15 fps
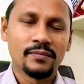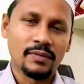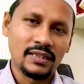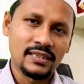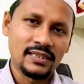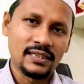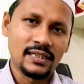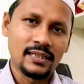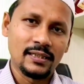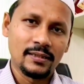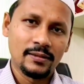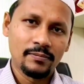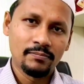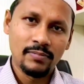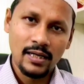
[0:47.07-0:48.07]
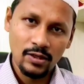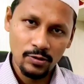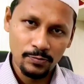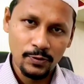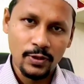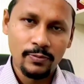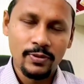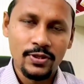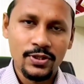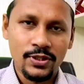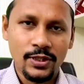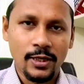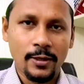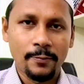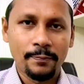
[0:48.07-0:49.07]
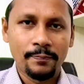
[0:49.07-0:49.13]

বাচ্চা ভালো পরিবেশে